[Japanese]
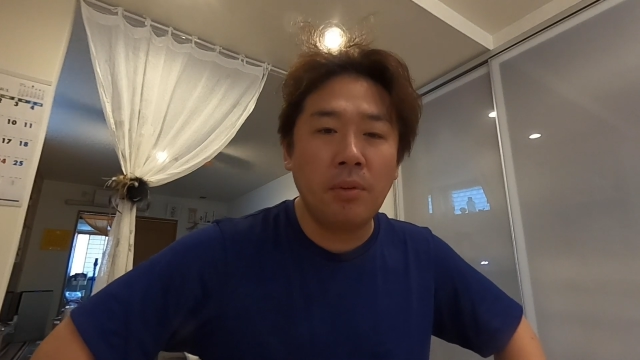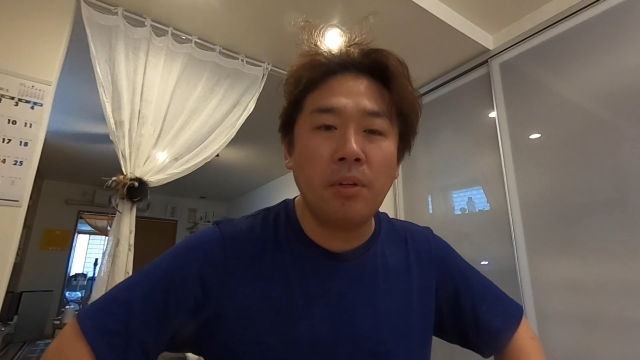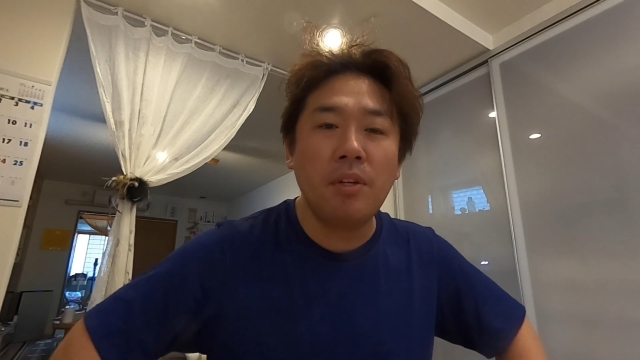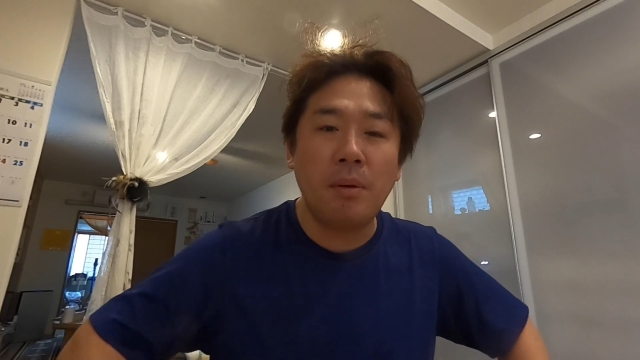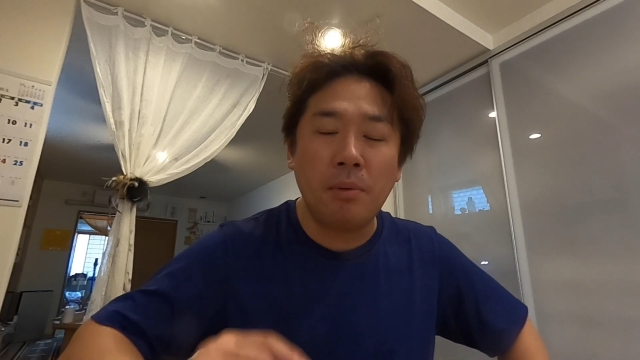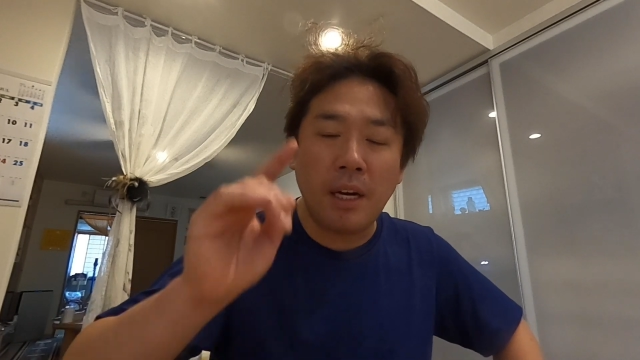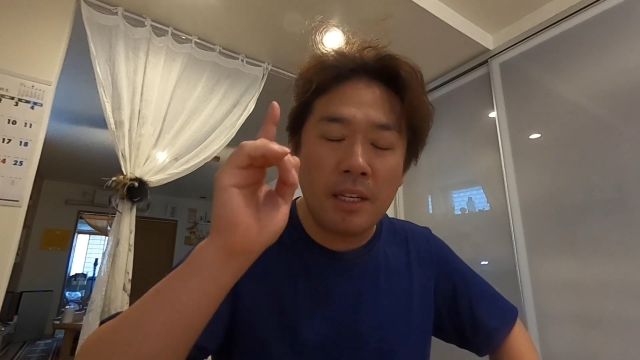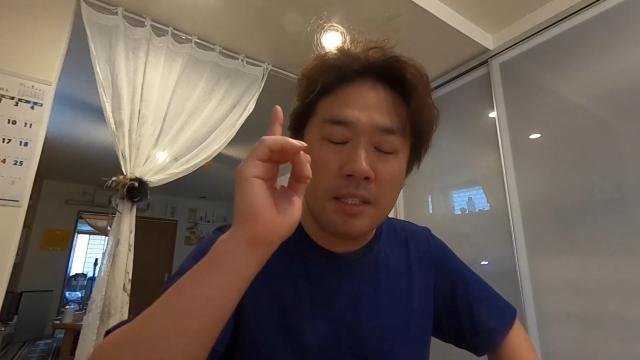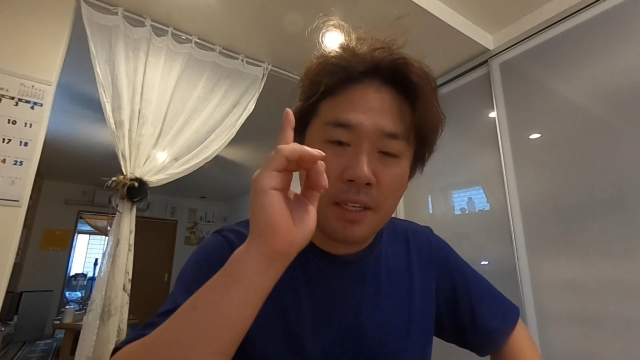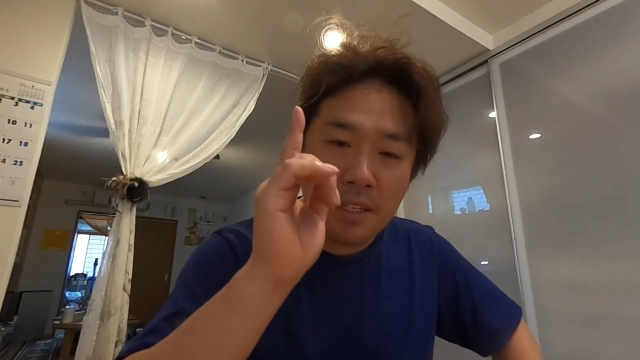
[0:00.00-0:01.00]
この日はもう
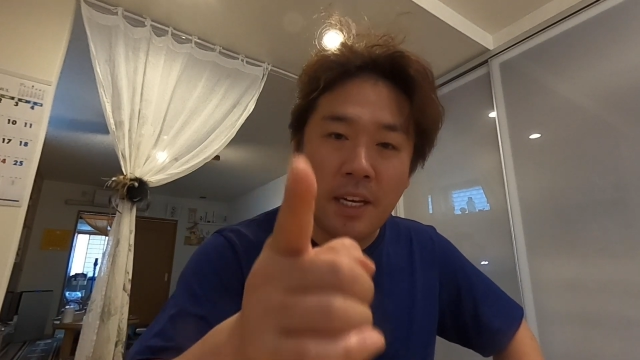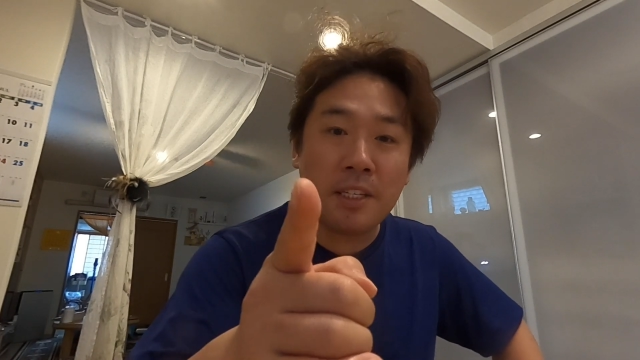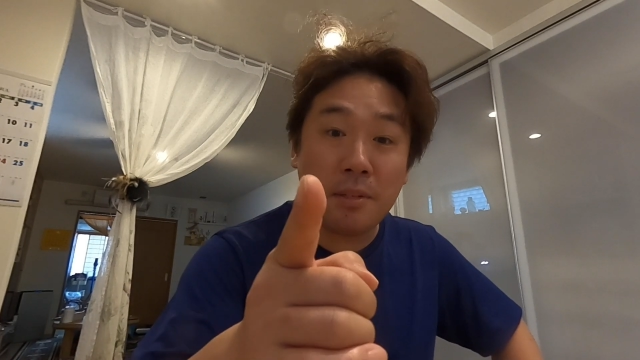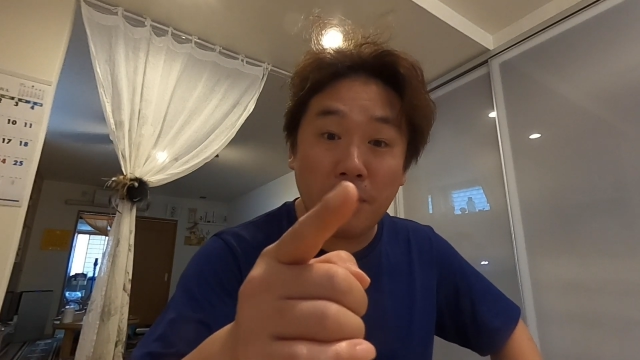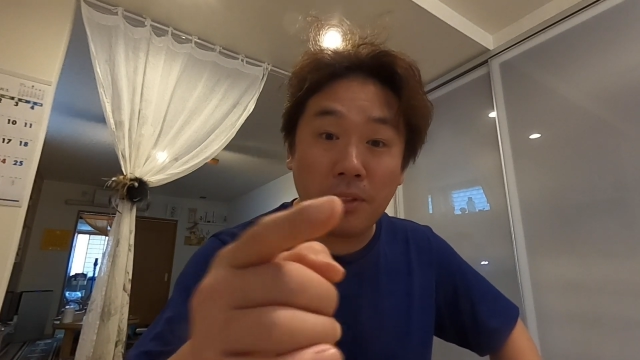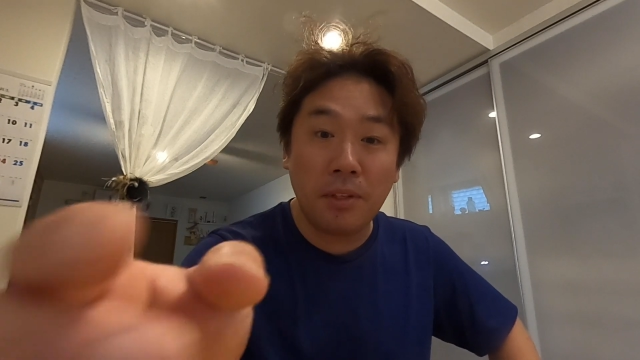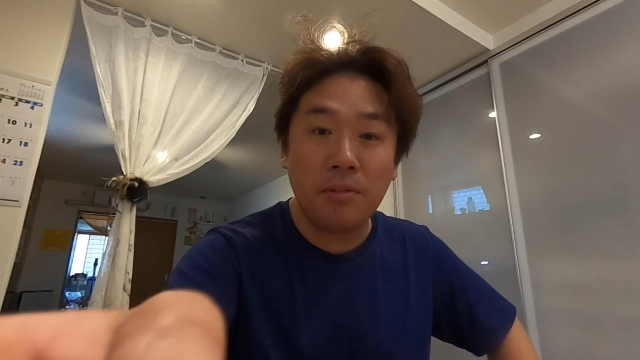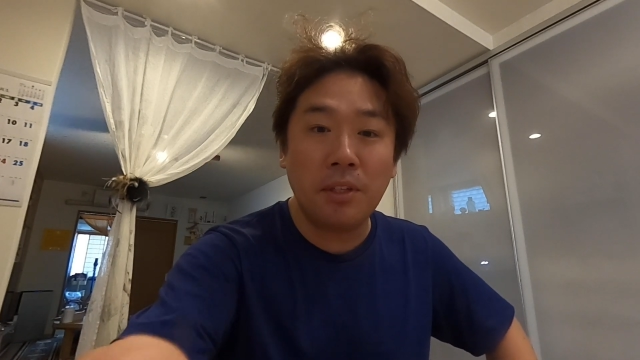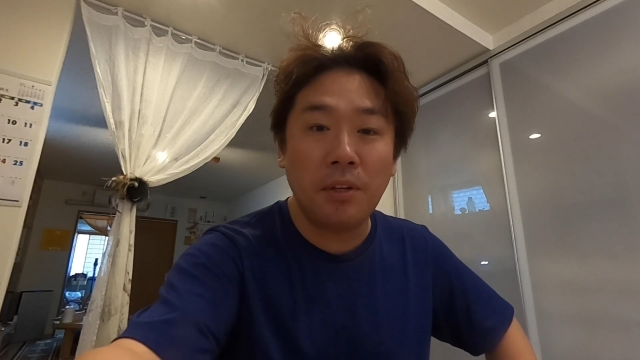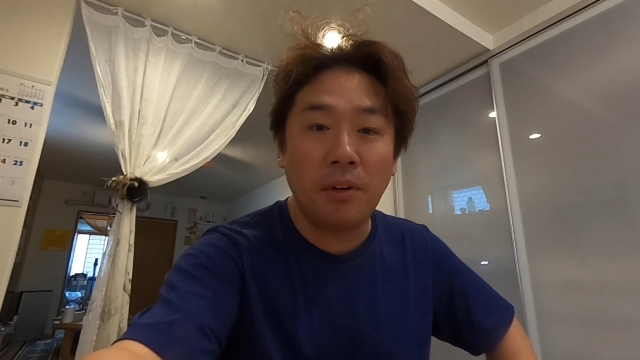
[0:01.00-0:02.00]
完全に休みって
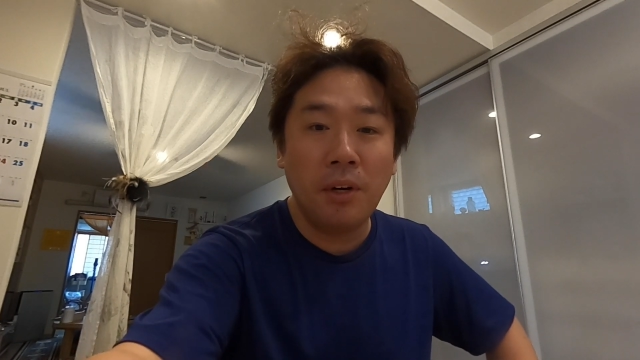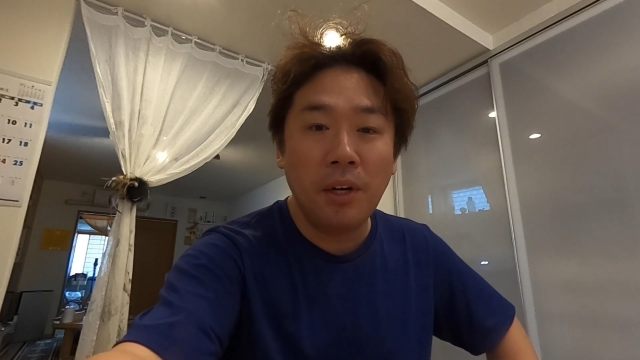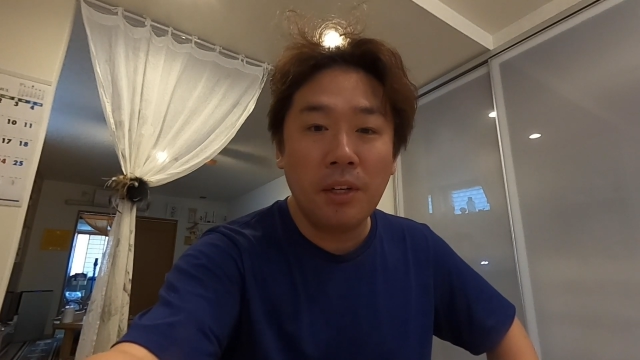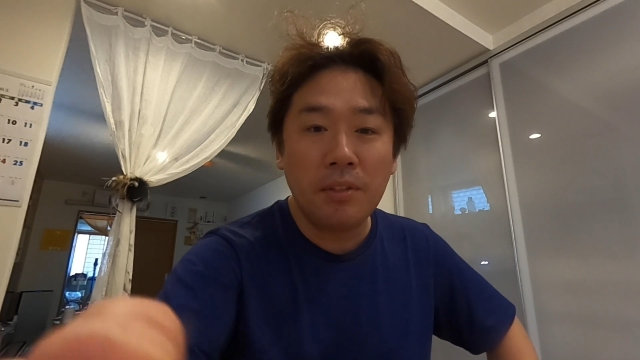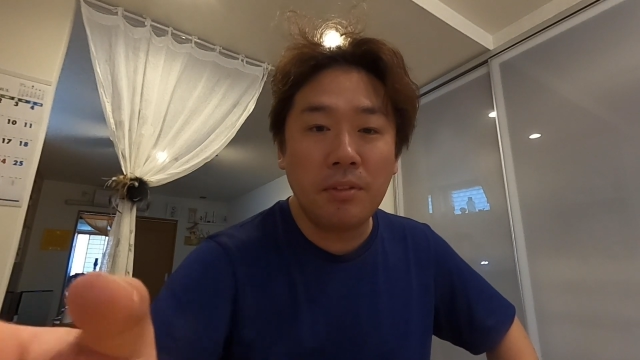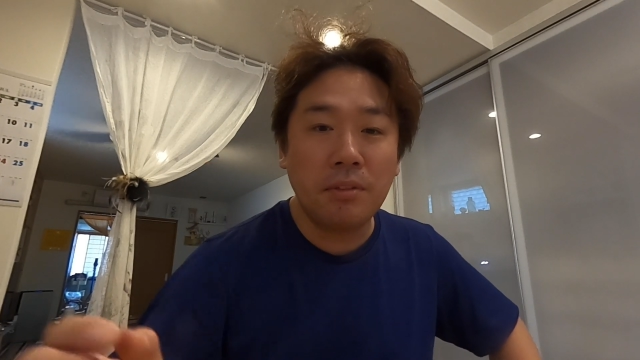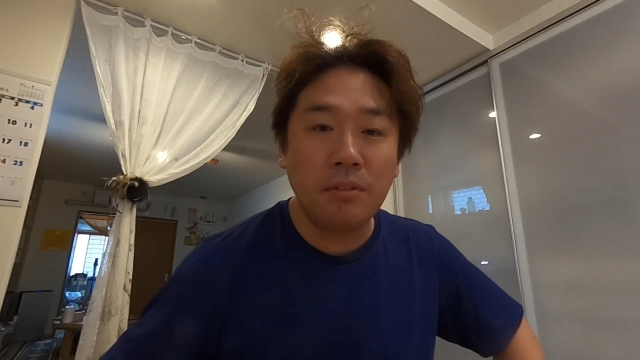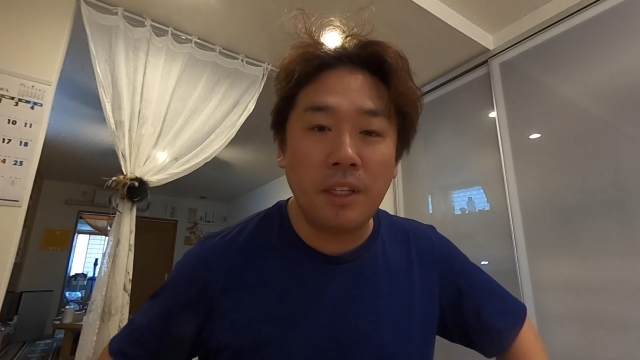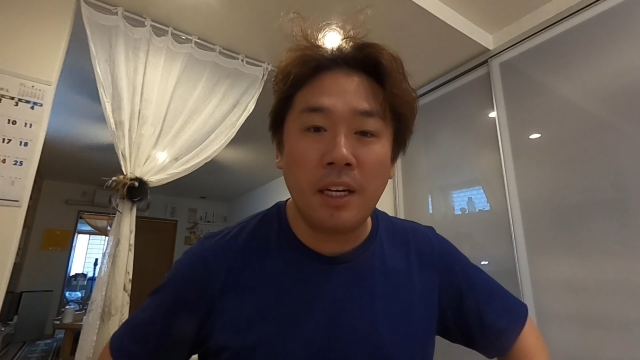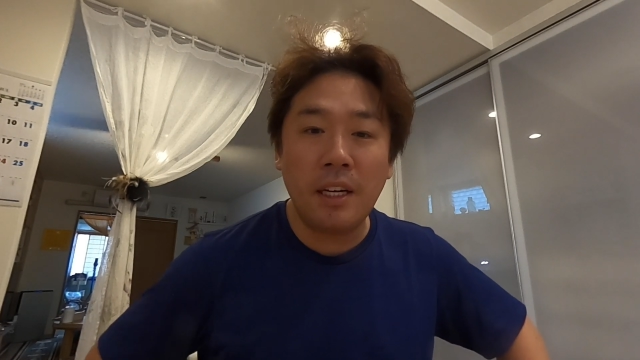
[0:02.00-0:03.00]
いう日を
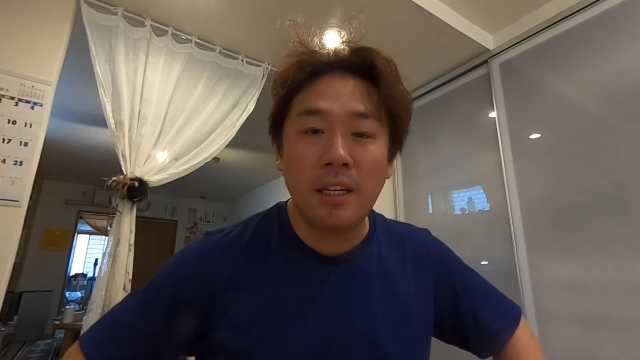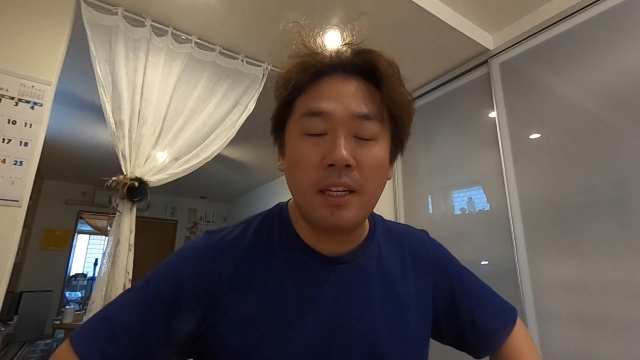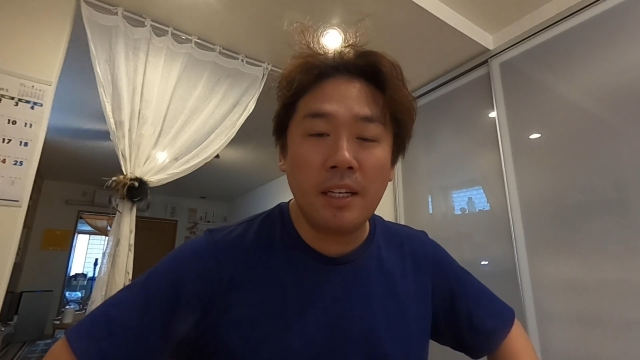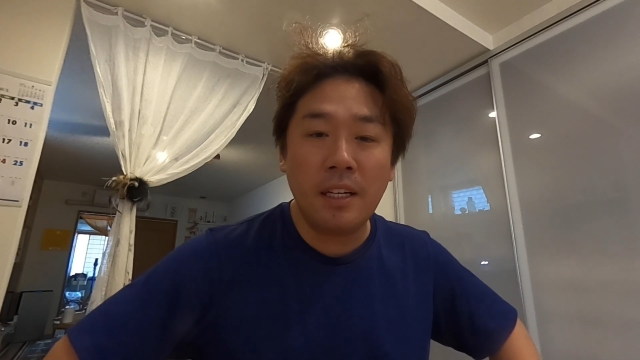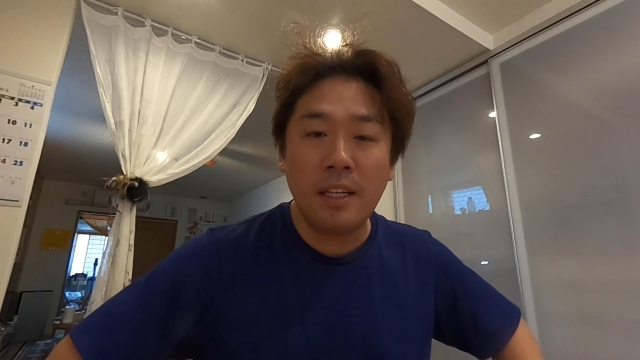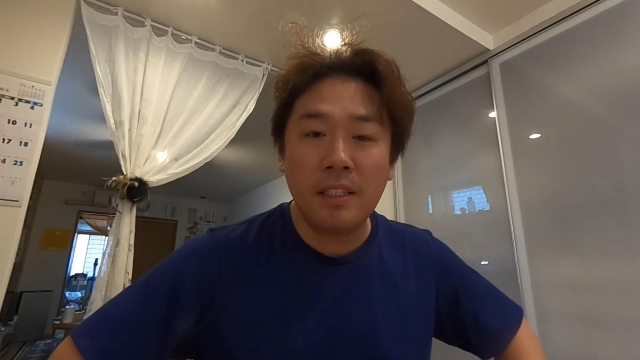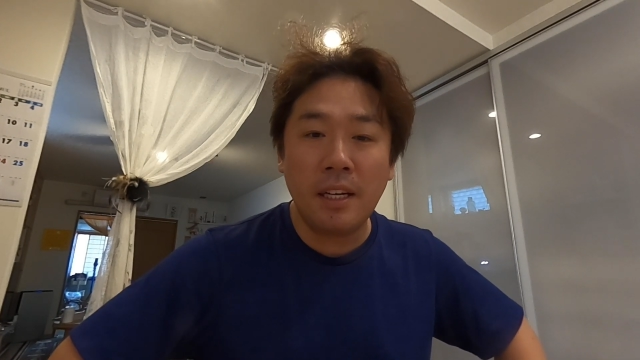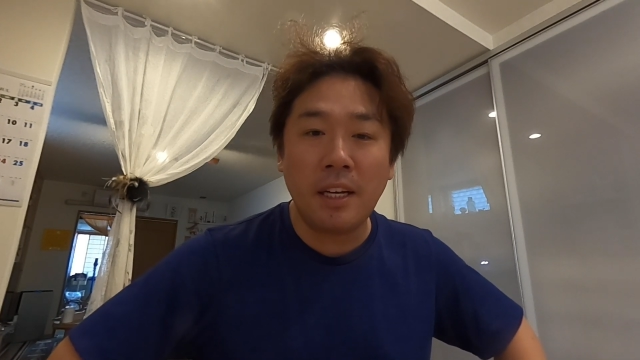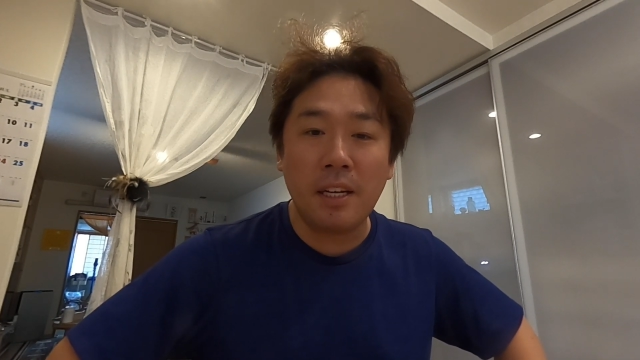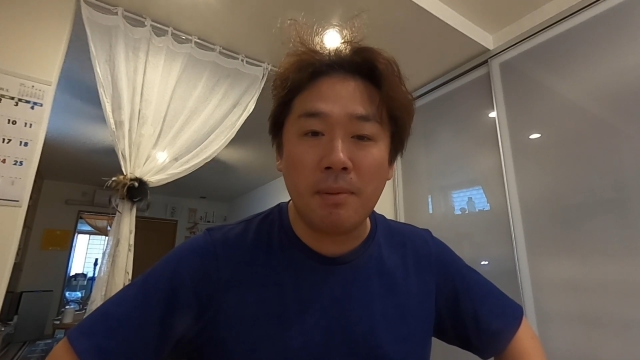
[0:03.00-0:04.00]
作ら
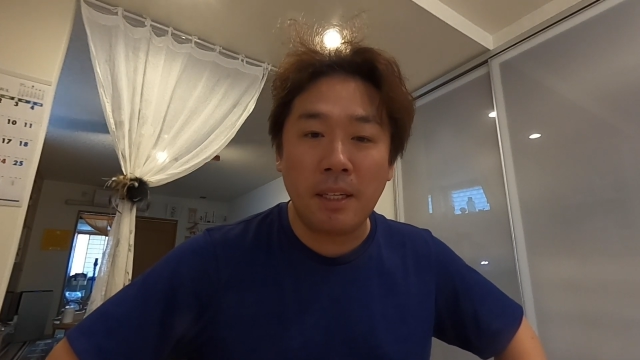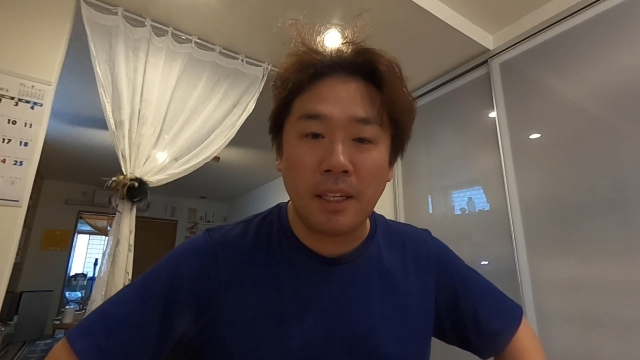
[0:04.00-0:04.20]
なければ